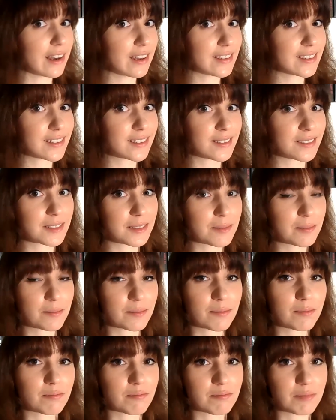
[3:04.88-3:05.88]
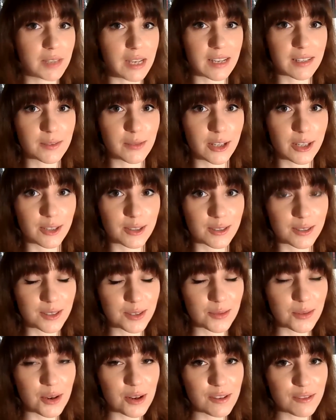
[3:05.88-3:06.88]
Highlights im Jahr
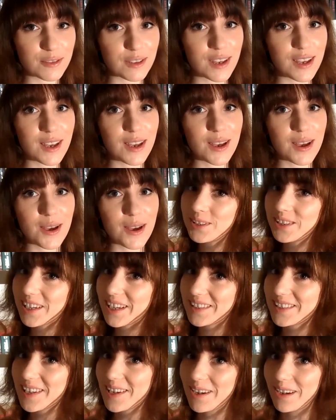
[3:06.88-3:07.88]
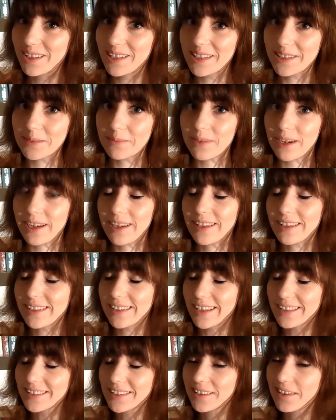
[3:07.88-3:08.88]
2012. Und ich erzähle euch jetzt mal
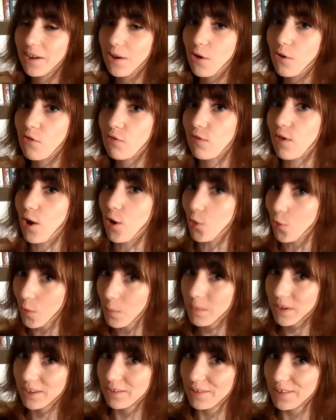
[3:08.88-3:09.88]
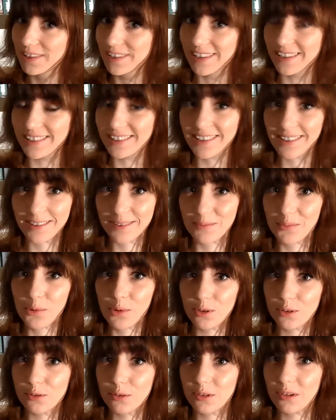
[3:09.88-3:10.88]
ganz genau, warum ich finde, dass dieses
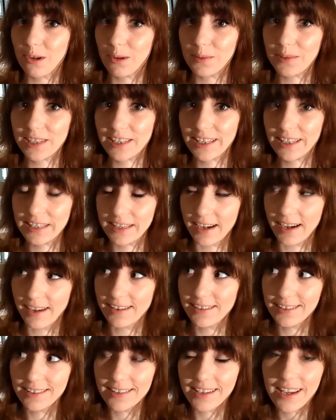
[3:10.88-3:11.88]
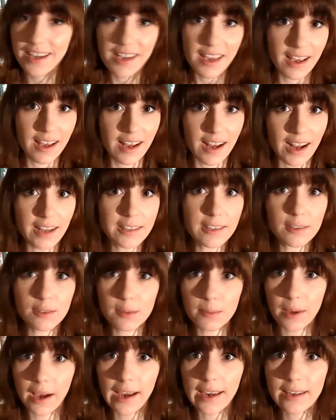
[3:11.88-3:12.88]
Buch so unglaublich genial ist. Also
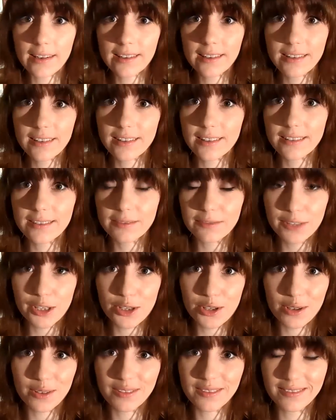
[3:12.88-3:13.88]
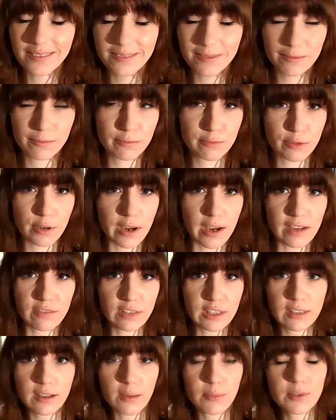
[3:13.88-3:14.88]
zum einen, wie schon vorher
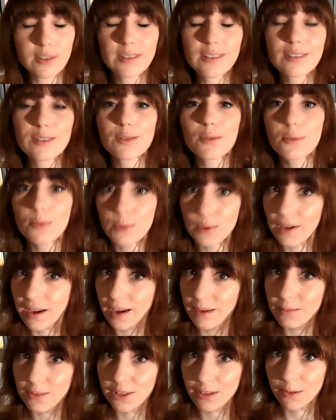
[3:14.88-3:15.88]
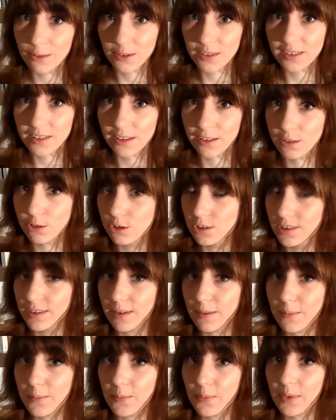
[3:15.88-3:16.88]
erwähnt habe, ist es unheimlich lustig
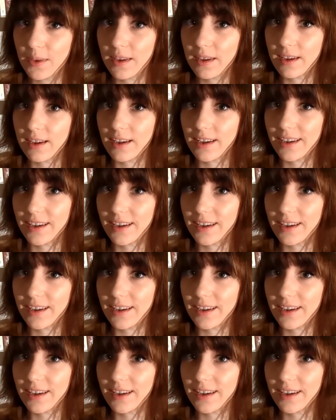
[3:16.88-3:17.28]
geschrieben.